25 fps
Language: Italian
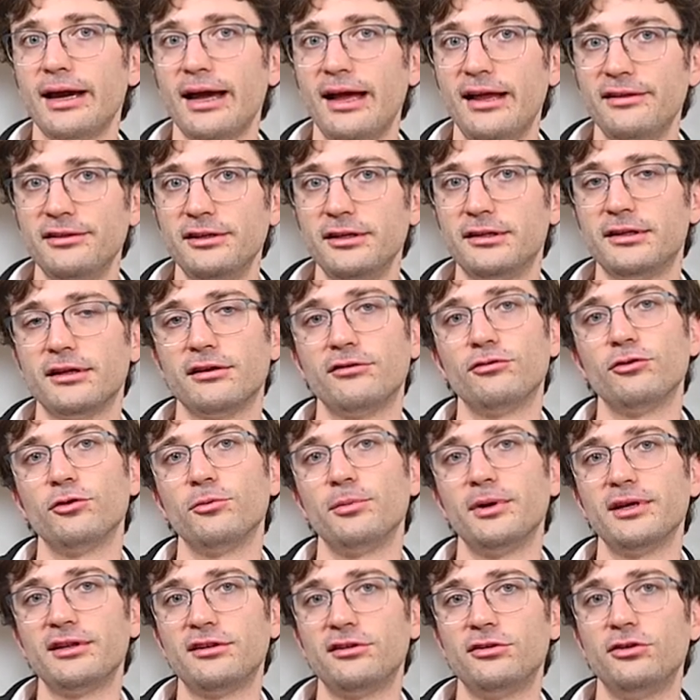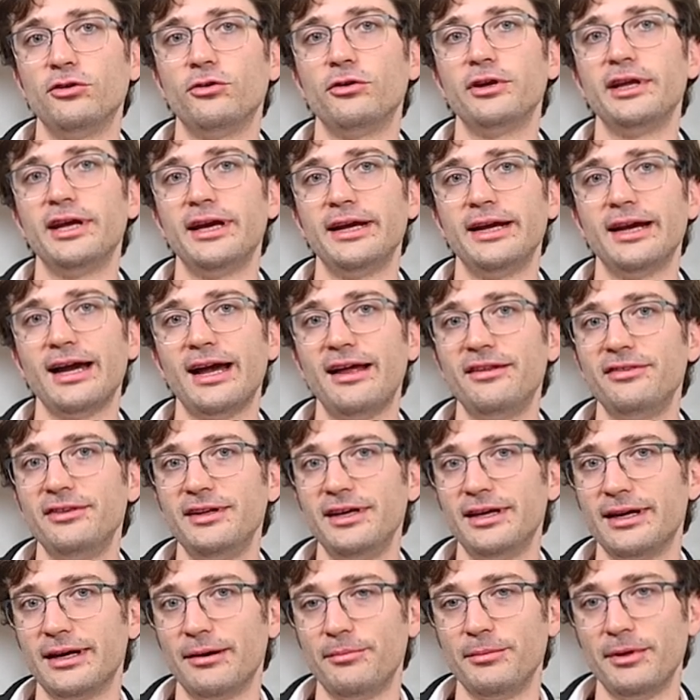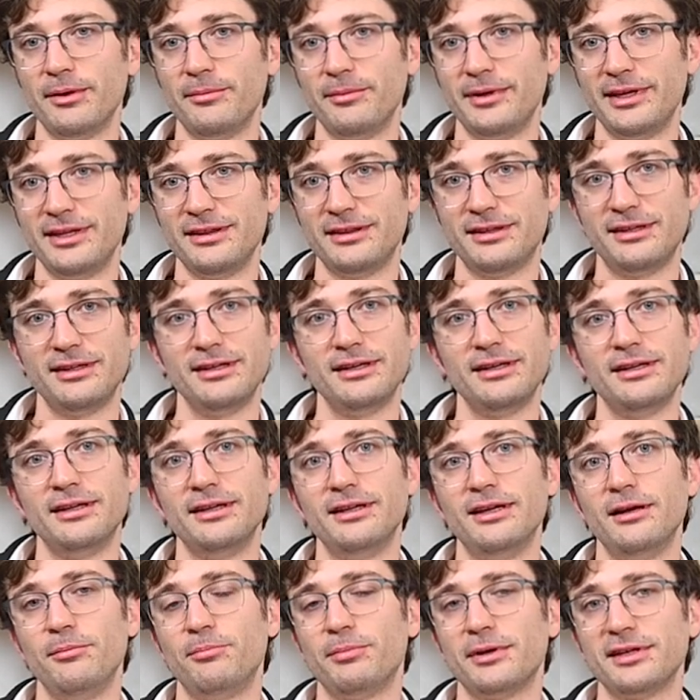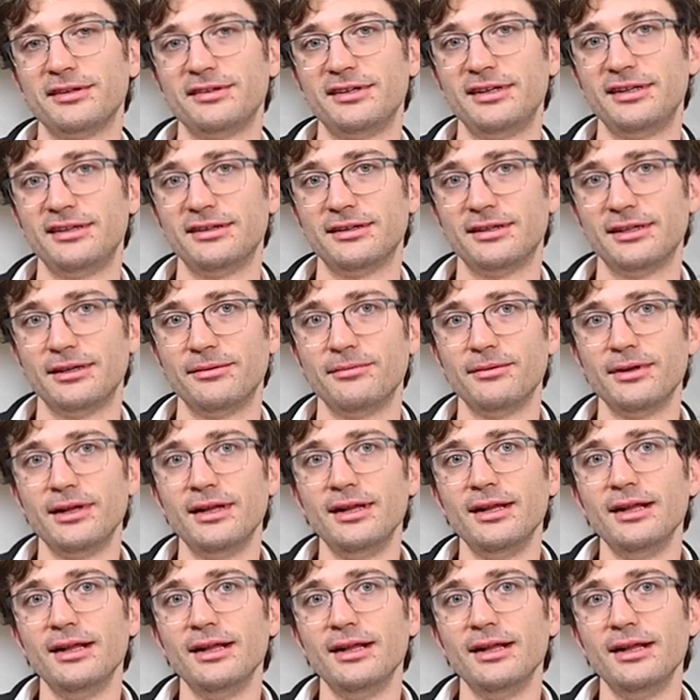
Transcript: grandi trasformazioni e grandi cambiamenti del presente.